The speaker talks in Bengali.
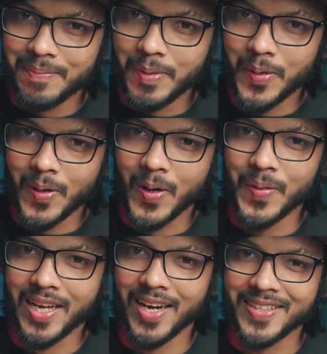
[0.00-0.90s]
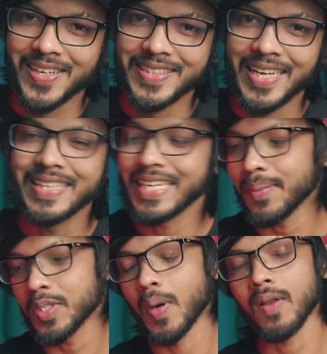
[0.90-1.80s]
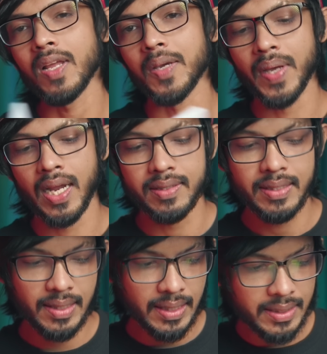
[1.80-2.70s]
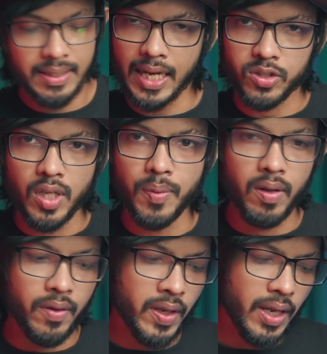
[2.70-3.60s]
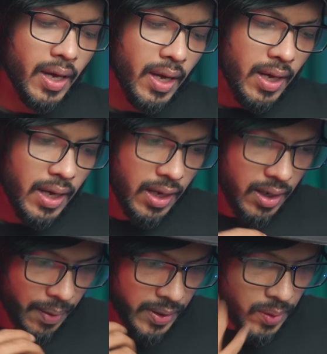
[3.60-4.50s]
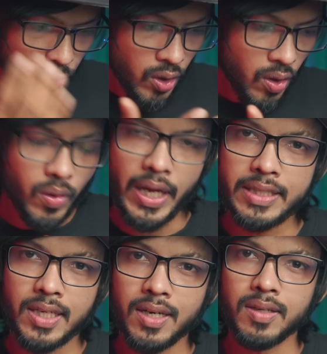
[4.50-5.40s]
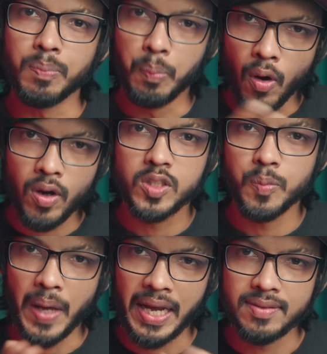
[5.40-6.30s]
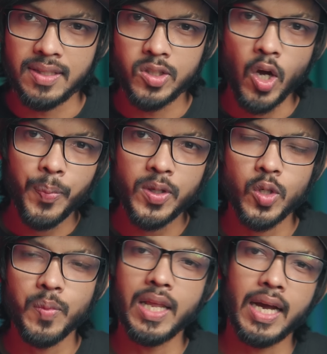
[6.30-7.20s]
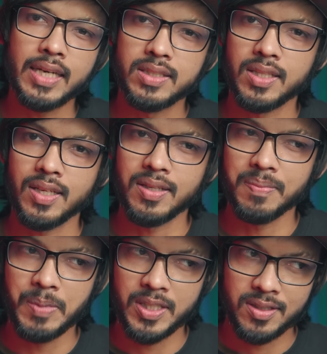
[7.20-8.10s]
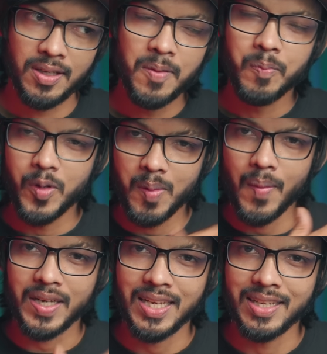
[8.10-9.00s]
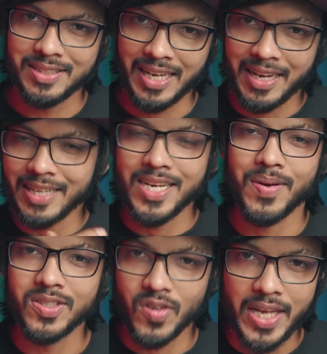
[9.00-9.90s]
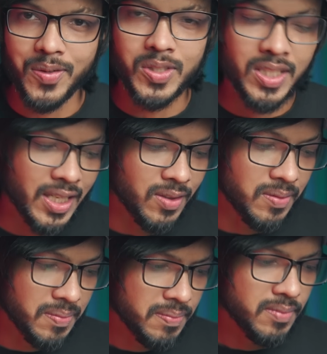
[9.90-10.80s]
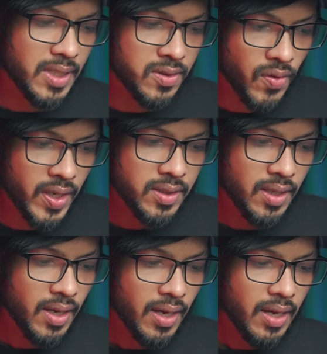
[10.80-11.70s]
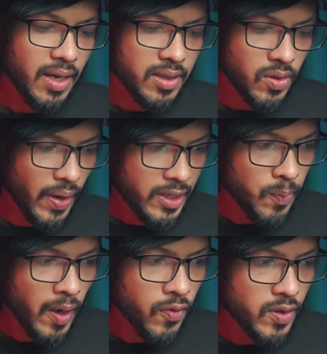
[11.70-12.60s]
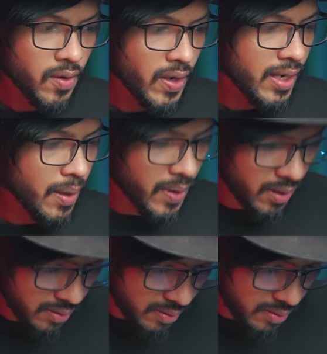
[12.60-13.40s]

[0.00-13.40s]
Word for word: বিভিন্ন রকমের কালার টালার দেয় দেখতে বেশ ভালো লাগবে আর ডিজাইনের দিক থেকে আসলেই ভালো ইভেন আমার যা মনে হলো এটার বক্স প্যাকেজিং সব কিছু মিলে আগের চাইতে বেশ প্রিমিয়াম একটা জায়গায় যাওয়ার ট্রাই করছে টেকনো দ্যাটস গ্রেট সো এই স্মার্টফোনটা রেয়ারে আমরা